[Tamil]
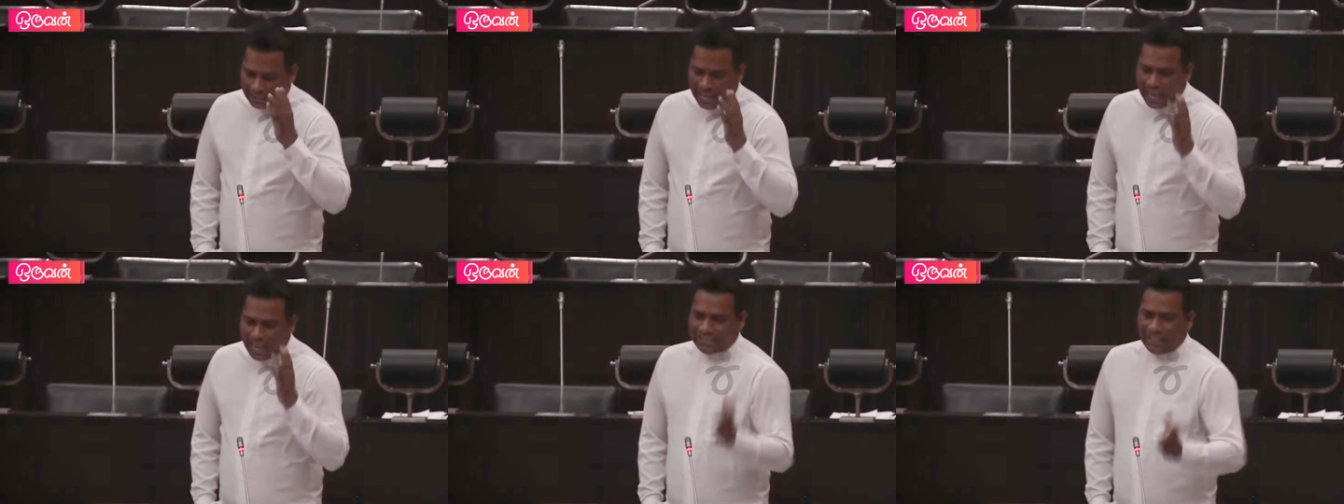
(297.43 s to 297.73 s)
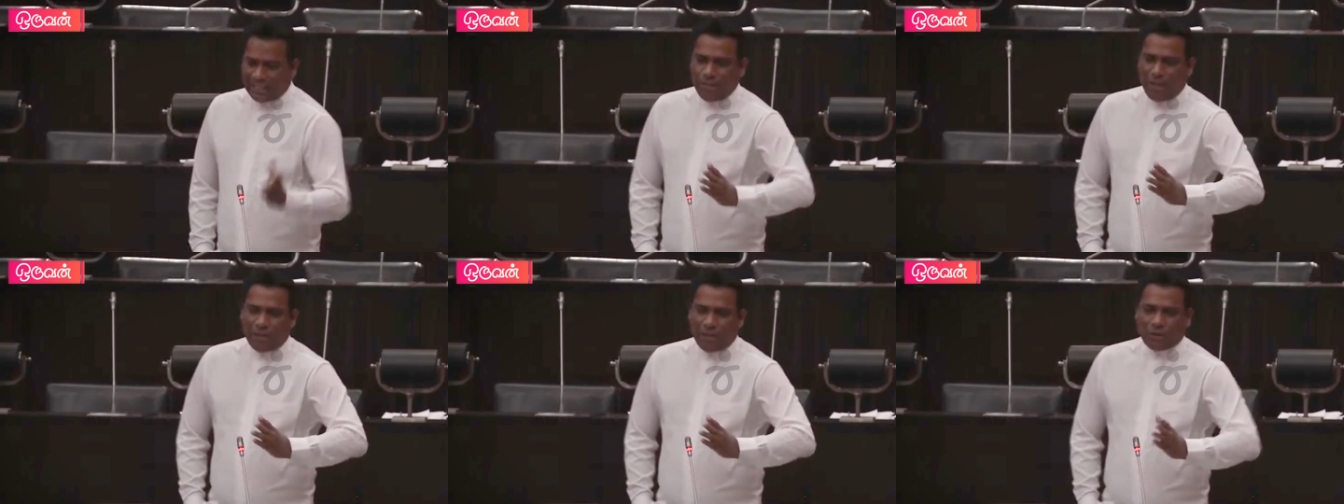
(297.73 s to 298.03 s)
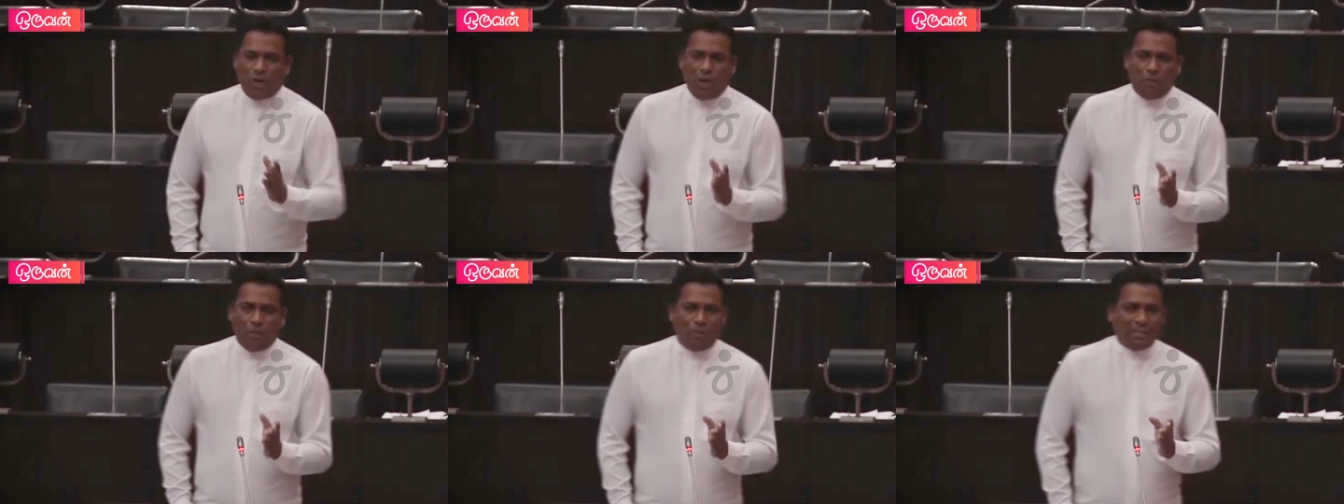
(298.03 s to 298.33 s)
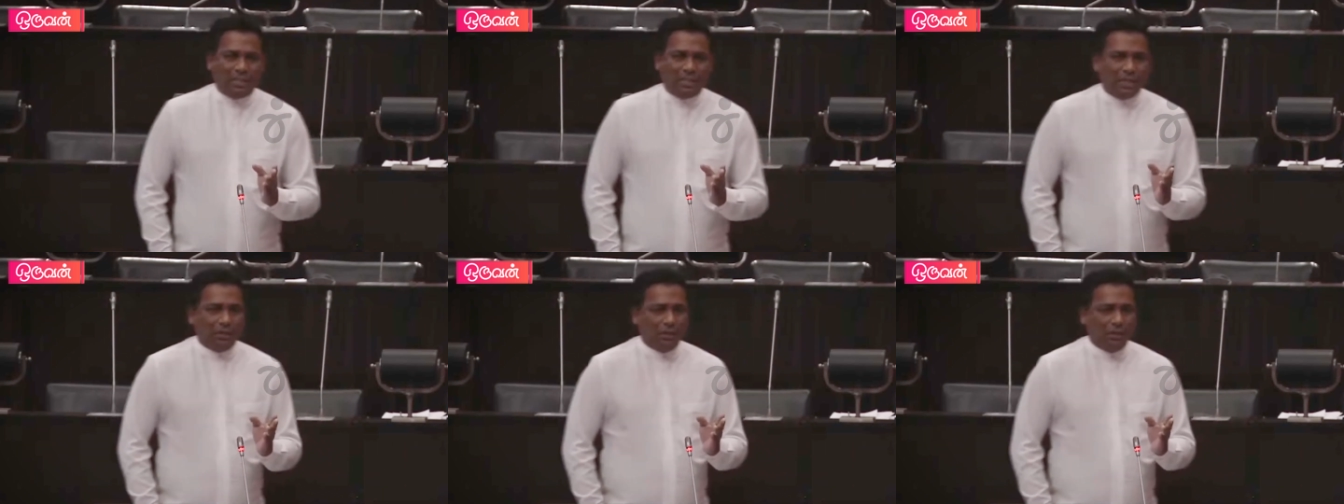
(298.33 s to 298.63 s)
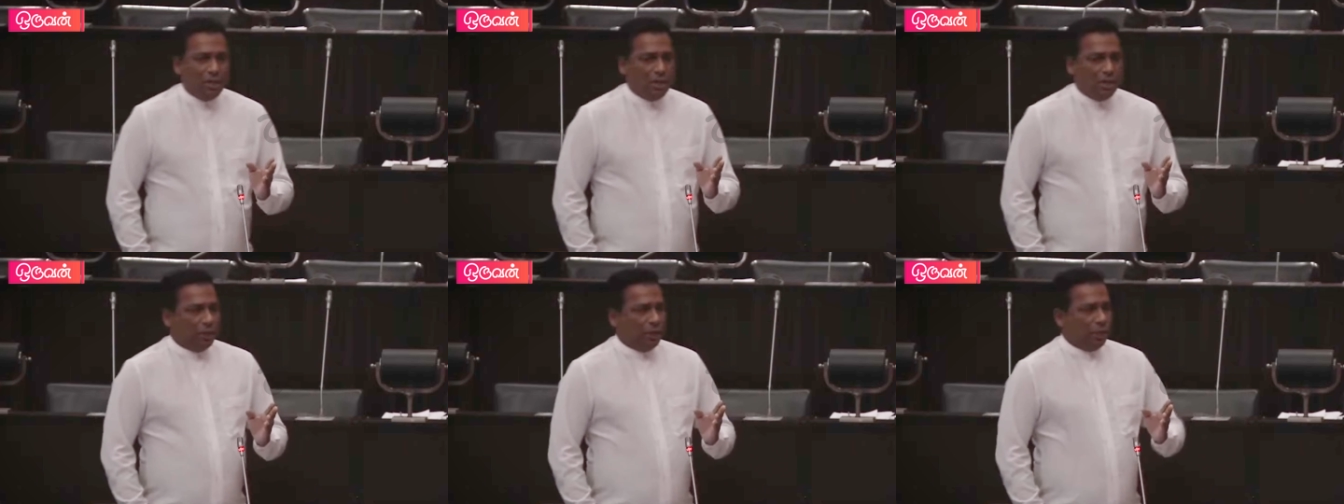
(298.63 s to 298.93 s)
தாக்குதல் மேற்கொள்ளப்பட்டது
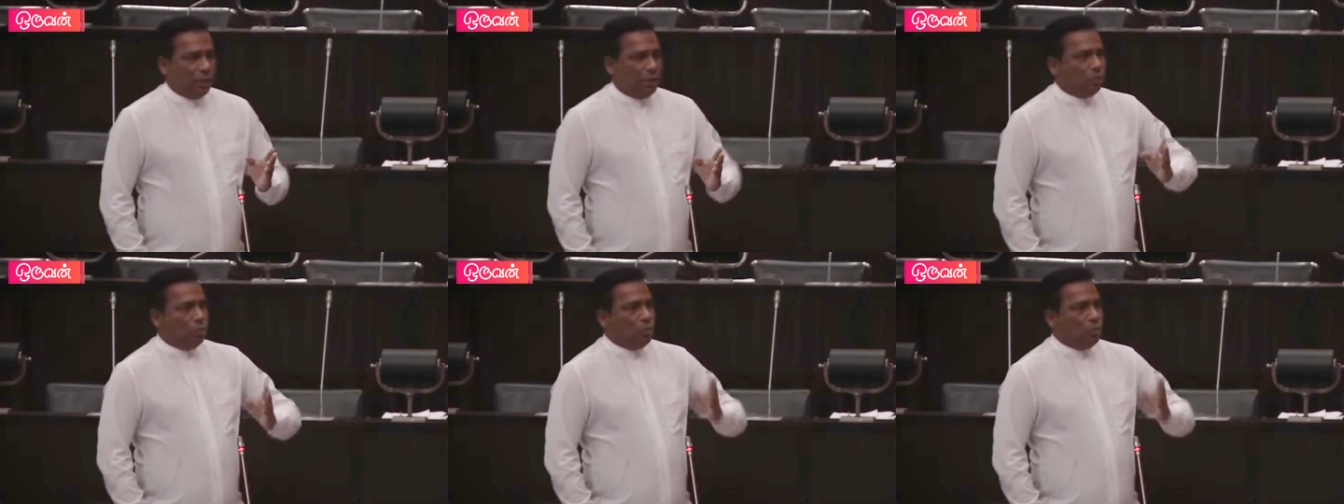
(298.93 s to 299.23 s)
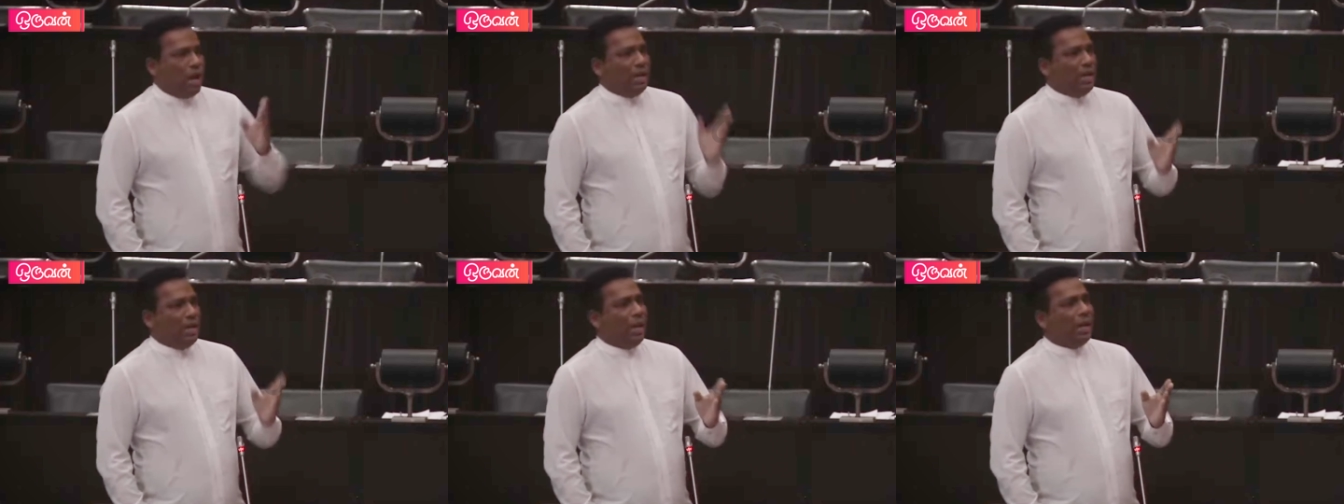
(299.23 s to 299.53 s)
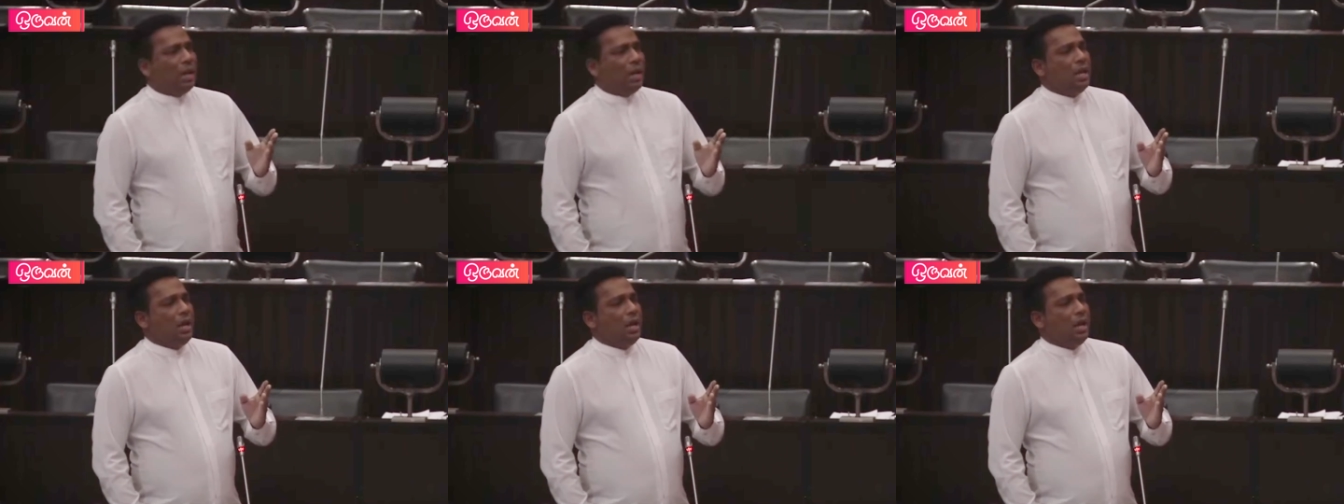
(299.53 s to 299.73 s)
இது உடனே